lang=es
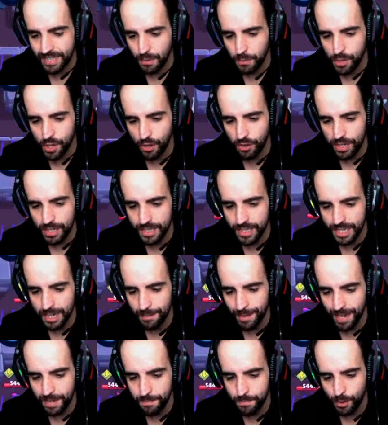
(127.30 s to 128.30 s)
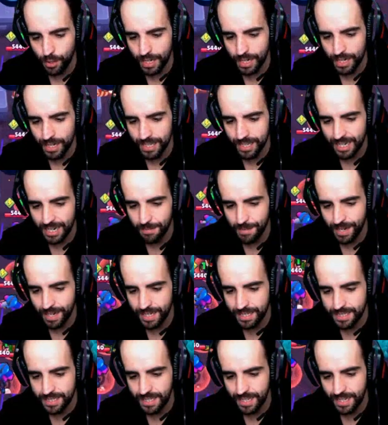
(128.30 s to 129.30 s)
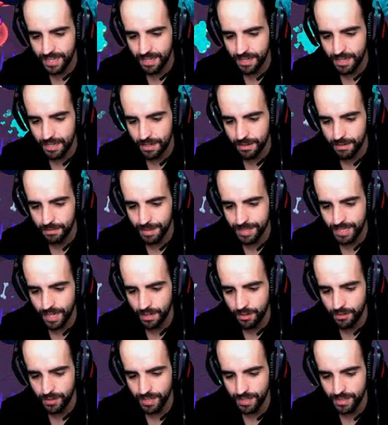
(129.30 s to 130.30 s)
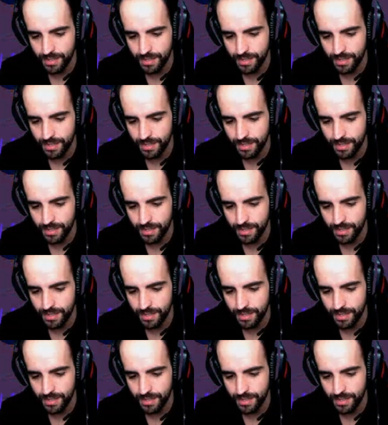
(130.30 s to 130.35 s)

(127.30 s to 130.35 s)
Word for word: cuidado con el Dinamite, porque el Dynamite este va saco, ¿eh?